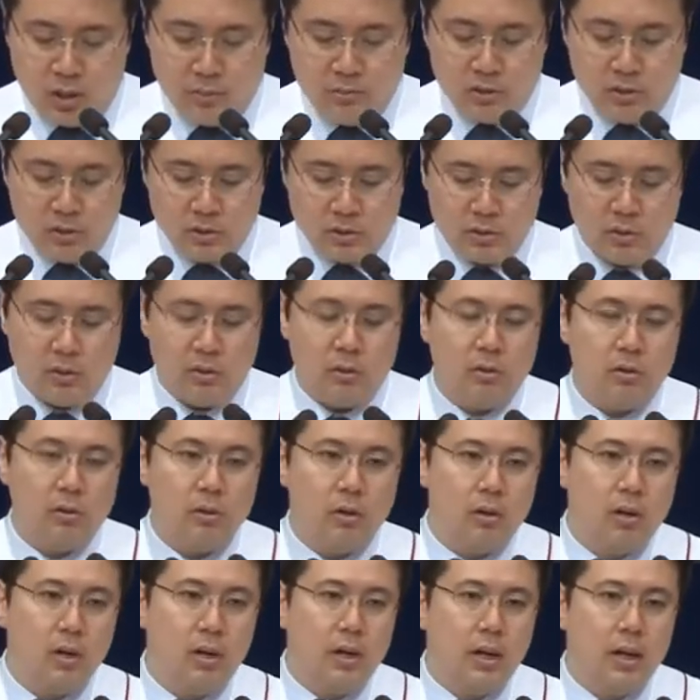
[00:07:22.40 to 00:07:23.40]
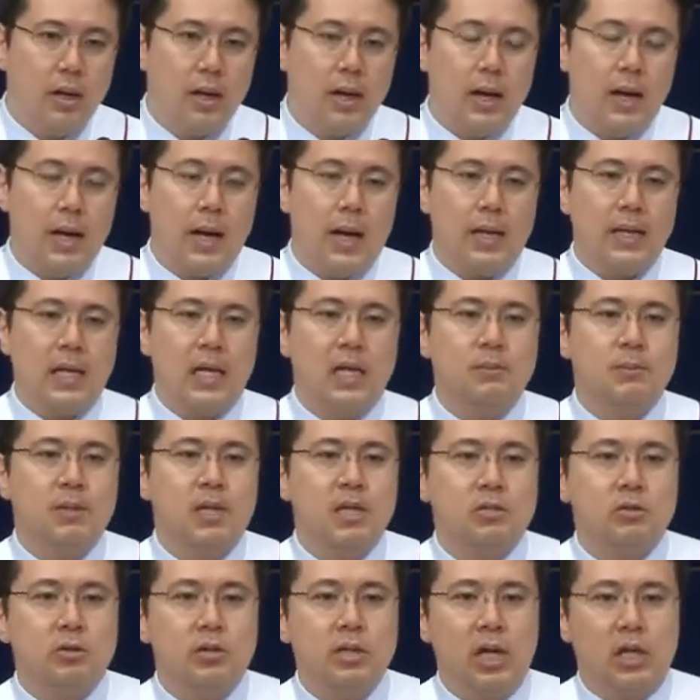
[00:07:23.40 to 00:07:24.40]
このペールシバが
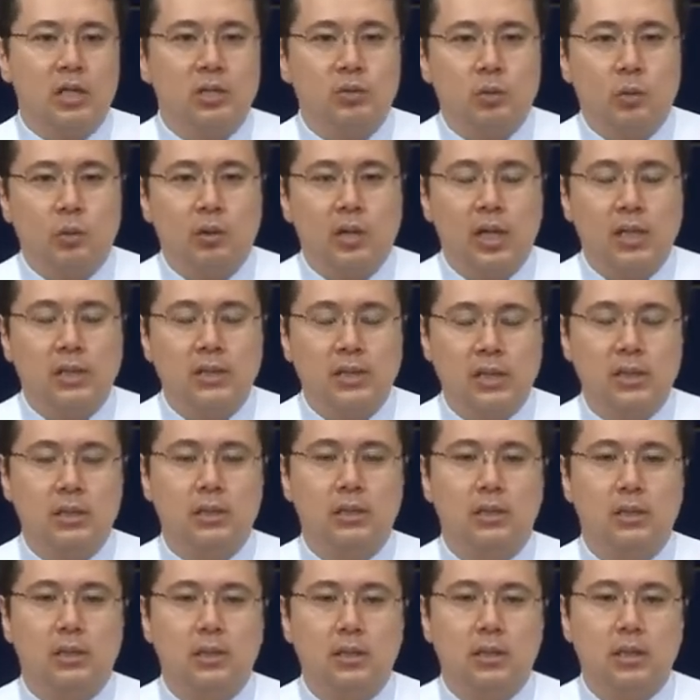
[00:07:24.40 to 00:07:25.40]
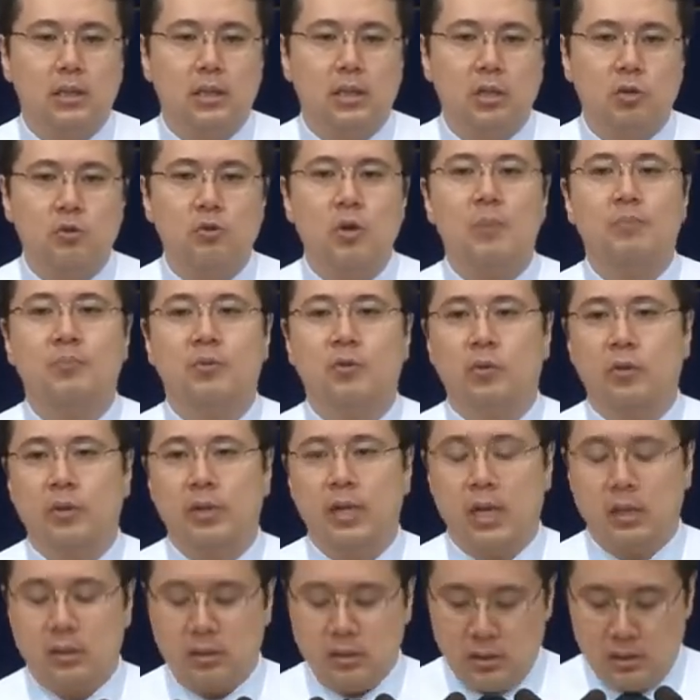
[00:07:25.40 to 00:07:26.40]
自分のものでなったということを、
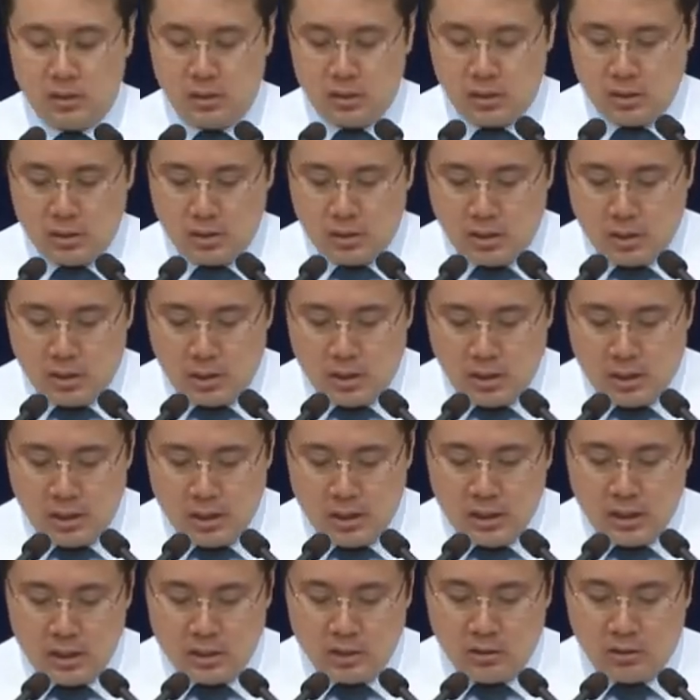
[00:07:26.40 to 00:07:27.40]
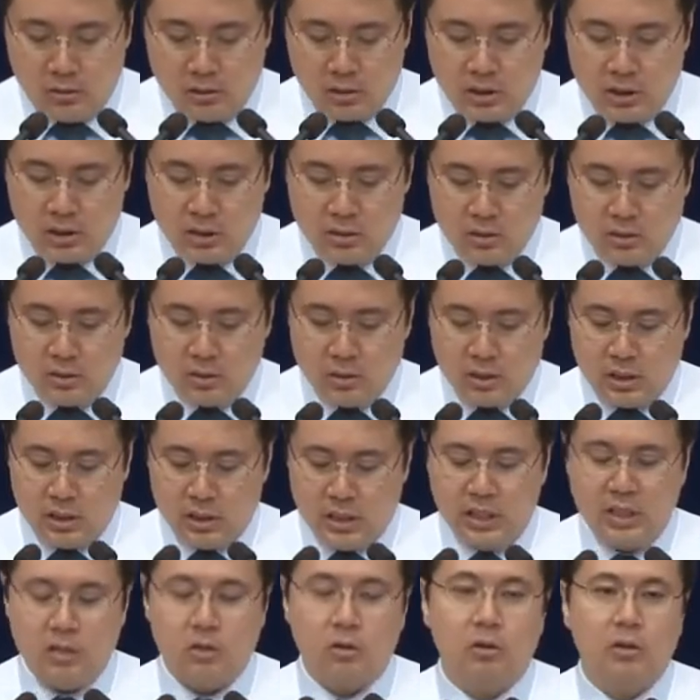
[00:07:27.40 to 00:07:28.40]
えー、明かしするわけです。